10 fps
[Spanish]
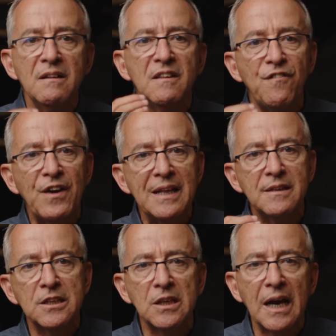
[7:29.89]

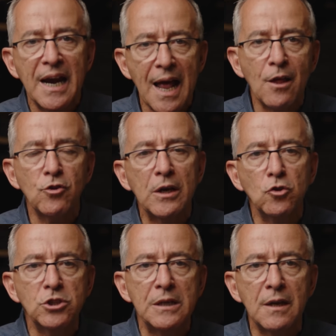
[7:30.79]
diferentes grados de
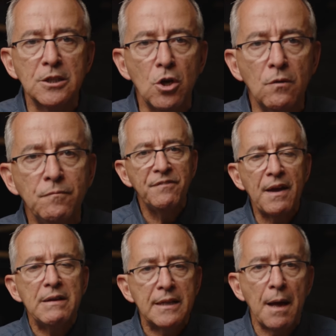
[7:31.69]
concentración
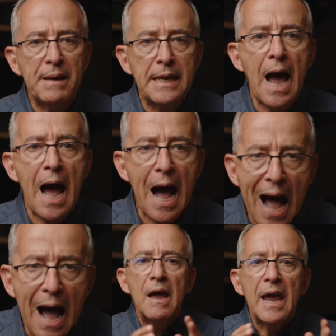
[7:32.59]
de vitamina
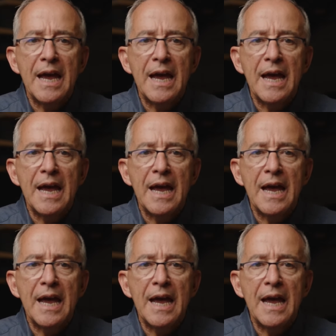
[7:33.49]
A.